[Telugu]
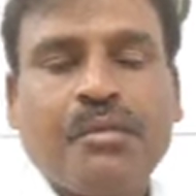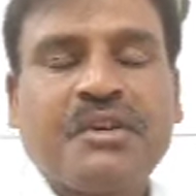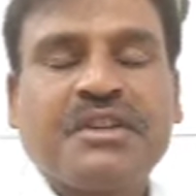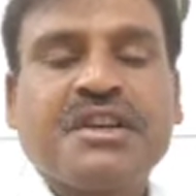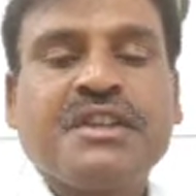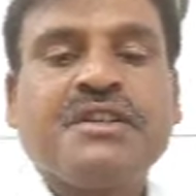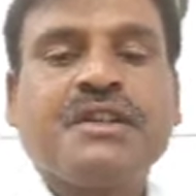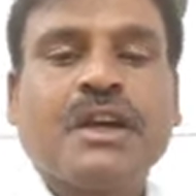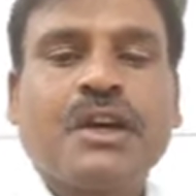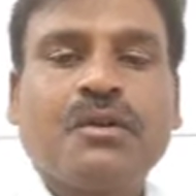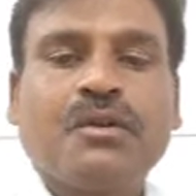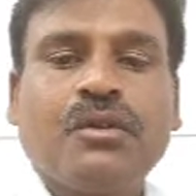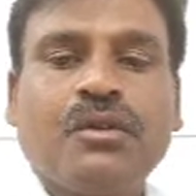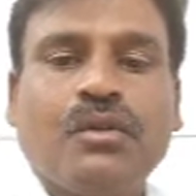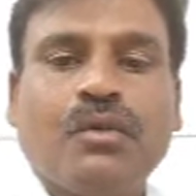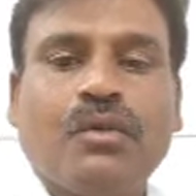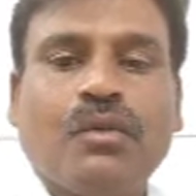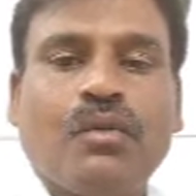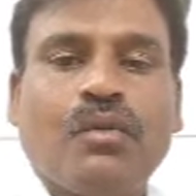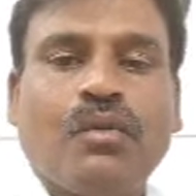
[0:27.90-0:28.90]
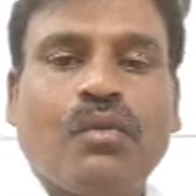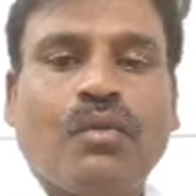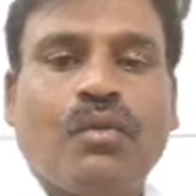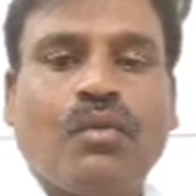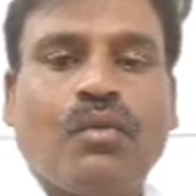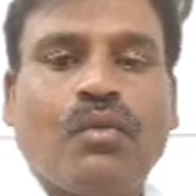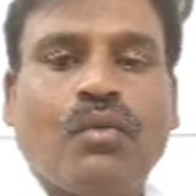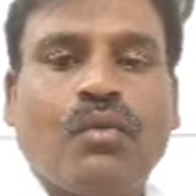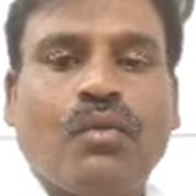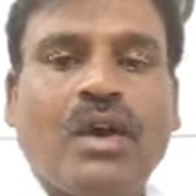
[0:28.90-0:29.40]
విమర్శించారు
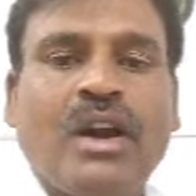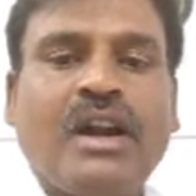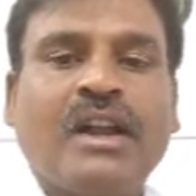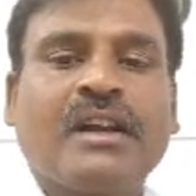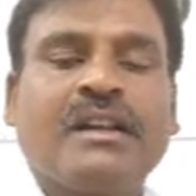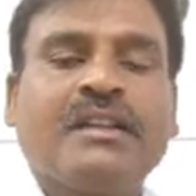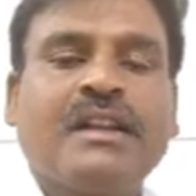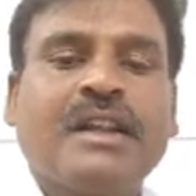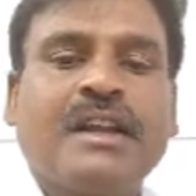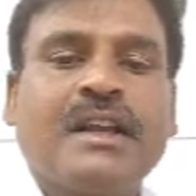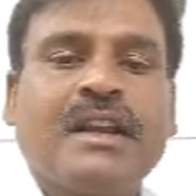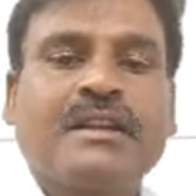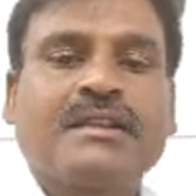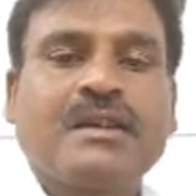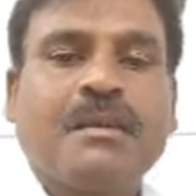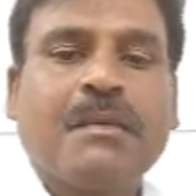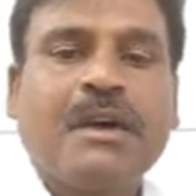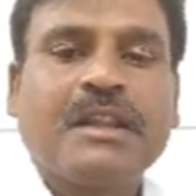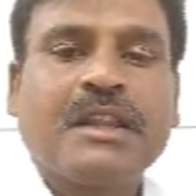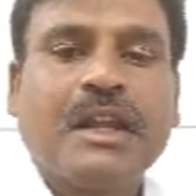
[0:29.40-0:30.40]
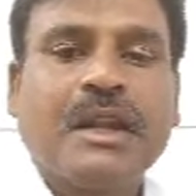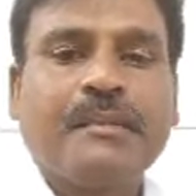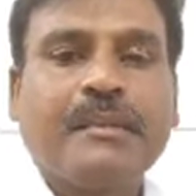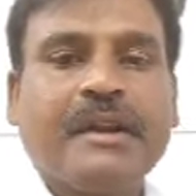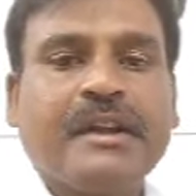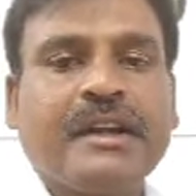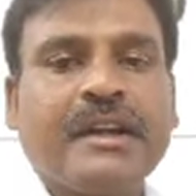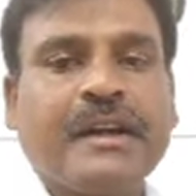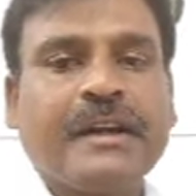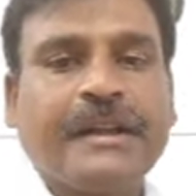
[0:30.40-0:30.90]
వాళ్ళకందరికీ నా
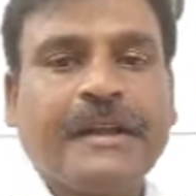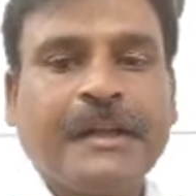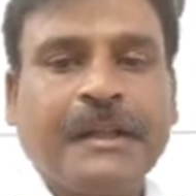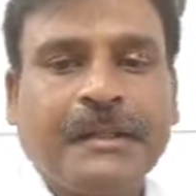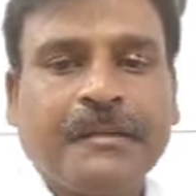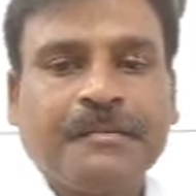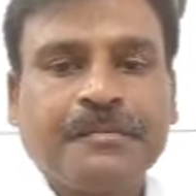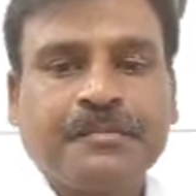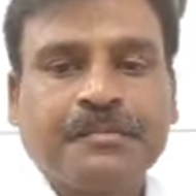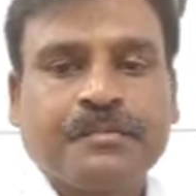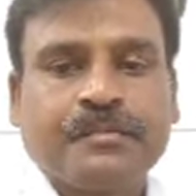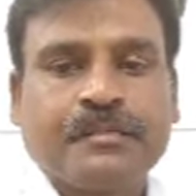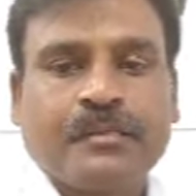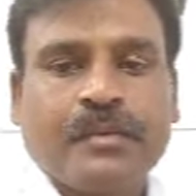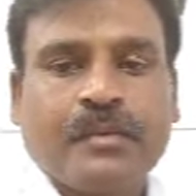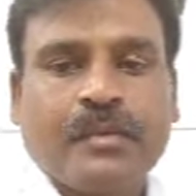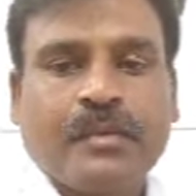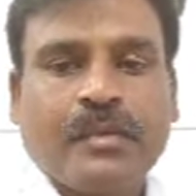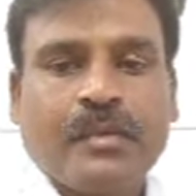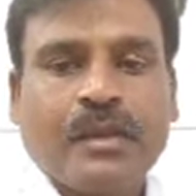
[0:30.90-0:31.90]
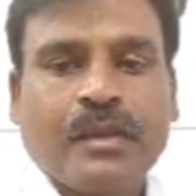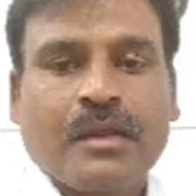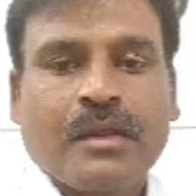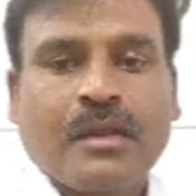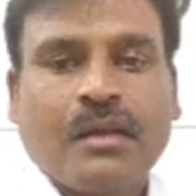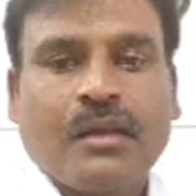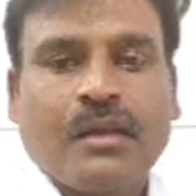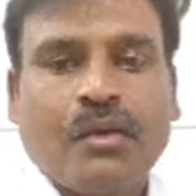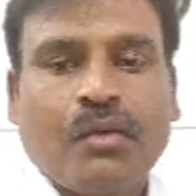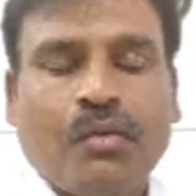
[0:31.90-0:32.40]
సమాధానం ఏంటంటే
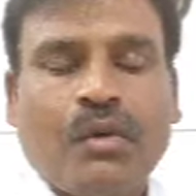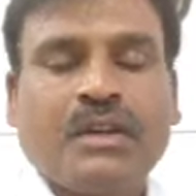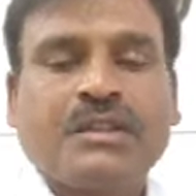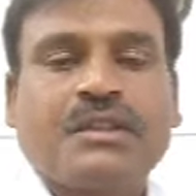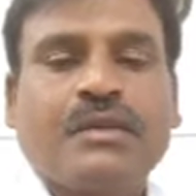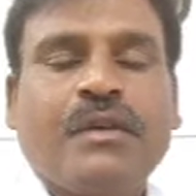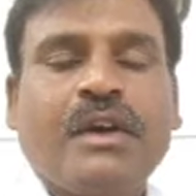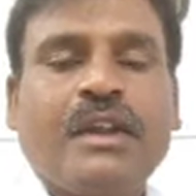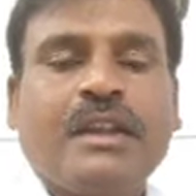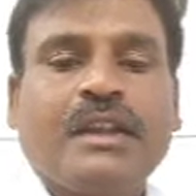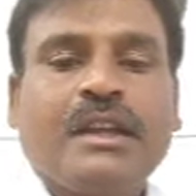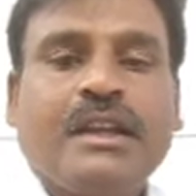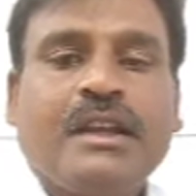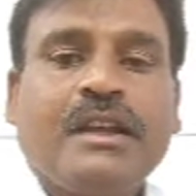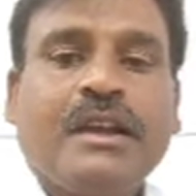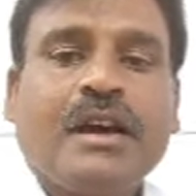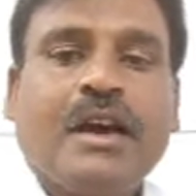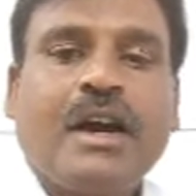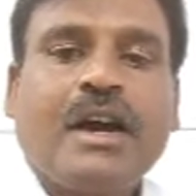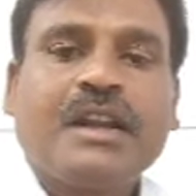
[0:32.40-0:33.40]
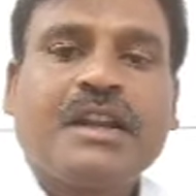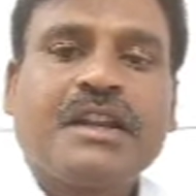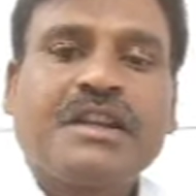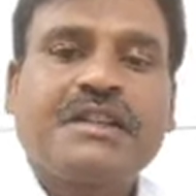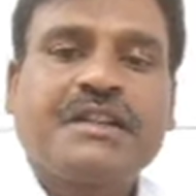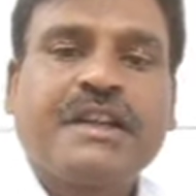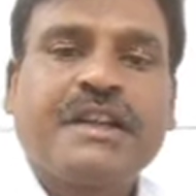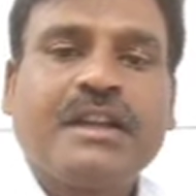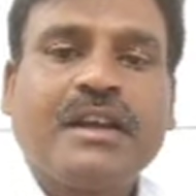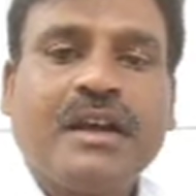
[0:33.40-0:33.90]
వాస్తవానికి ఆర్
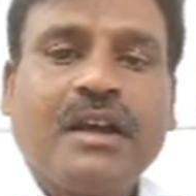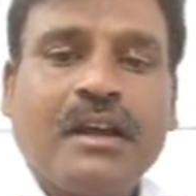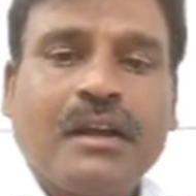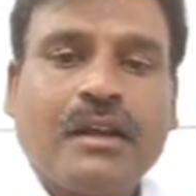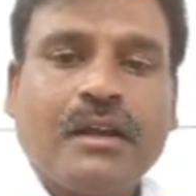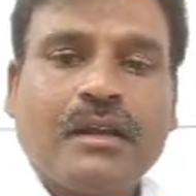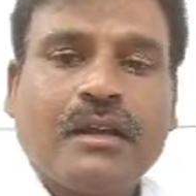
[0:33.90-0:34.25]
కృష్ణయ్య